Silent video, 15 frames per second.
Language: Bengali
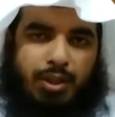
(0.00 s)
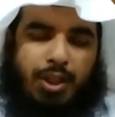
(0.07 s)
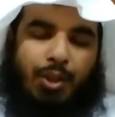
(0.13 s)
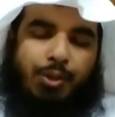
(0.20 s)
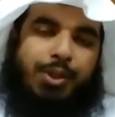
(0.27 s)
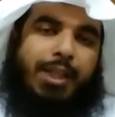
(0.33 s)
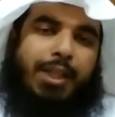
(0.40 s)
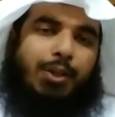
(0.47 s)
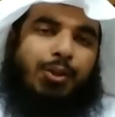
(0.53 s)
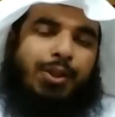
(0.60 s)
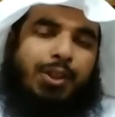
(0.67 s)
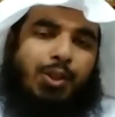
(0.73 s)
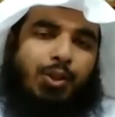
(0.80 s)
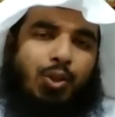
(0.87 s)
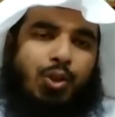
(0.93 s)
ইয়াহুদিরা এই
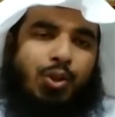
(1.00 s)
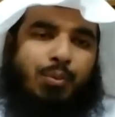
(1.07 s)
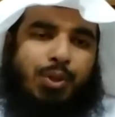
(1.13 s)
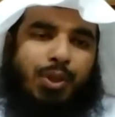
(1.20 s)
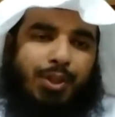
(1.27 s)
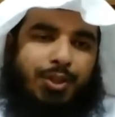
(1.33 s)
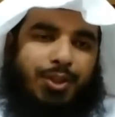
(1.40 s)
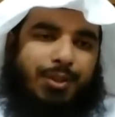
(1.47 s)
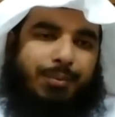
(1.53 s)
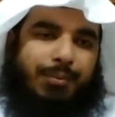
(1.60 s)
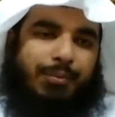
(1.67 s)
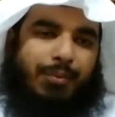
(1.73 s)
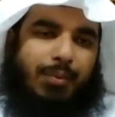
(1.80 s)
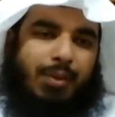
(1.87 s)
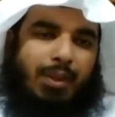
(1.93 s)
কথাটি কখন বলেছে
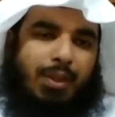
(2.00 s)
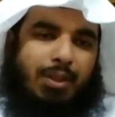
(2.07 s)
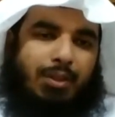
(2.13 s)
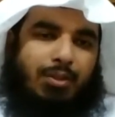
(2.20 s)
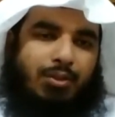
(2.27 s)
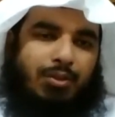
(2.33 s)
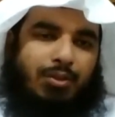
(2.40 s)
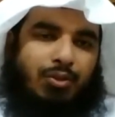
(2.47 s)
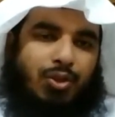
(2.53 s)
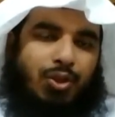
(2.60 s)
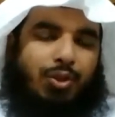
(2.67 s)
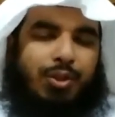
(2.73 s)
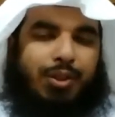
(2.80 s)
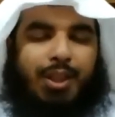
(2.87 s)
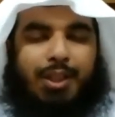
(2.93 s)

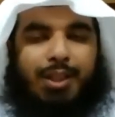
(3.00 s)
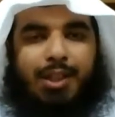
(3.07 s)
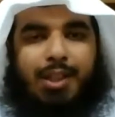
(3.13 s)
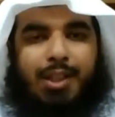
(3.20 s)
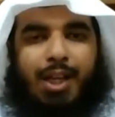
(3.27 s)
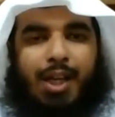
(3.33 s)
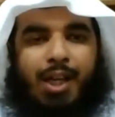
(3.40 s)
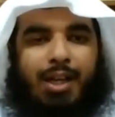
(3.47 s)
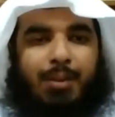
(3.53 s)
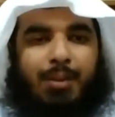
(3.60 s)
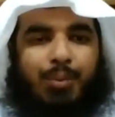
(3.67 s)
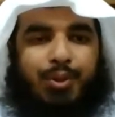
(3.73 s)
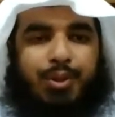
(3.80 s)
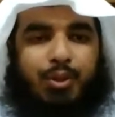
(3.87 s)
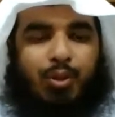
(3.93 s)
যখন তাদেরকে আল্লাহর
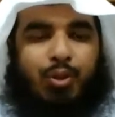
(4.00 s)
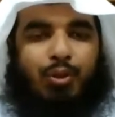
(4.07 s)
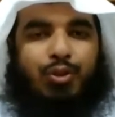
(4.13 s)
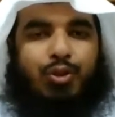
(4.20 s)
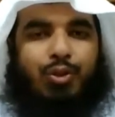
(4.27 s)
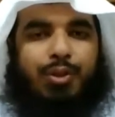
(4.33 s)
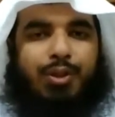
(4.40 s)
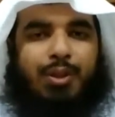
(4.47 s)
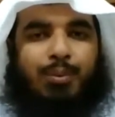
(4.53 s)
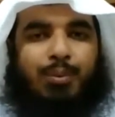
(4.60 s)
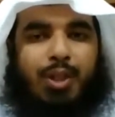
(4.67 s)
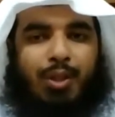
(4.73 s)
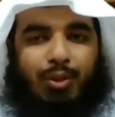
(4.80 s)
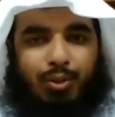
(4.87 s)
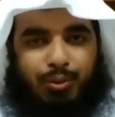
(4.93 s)
পথে খরচ করতে
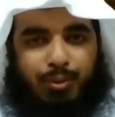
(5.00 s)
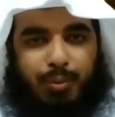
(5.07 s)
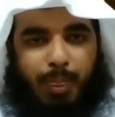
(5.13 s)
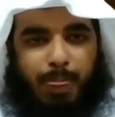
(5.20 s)
বলা হলো